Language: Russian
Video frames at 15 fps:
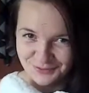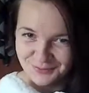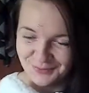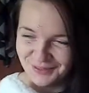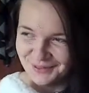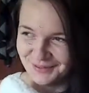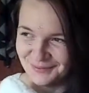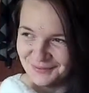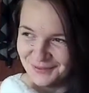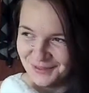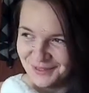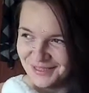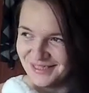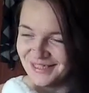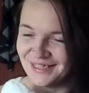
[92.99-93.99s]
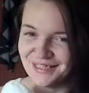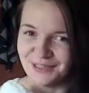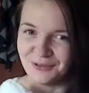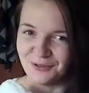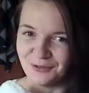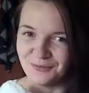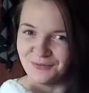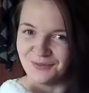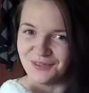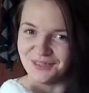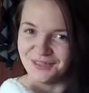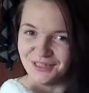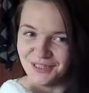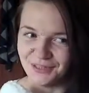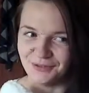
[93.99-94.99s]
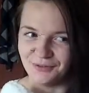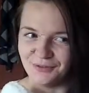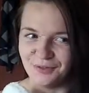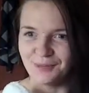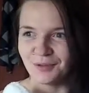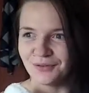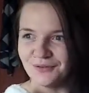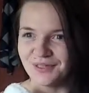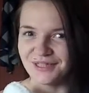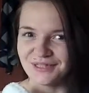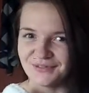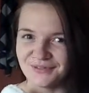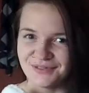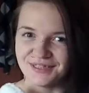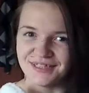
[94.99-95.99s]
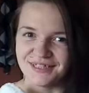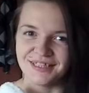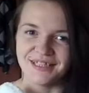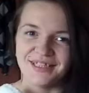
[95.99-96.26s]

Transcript: потому что здесь такого нету, не а ехала... приветствуется.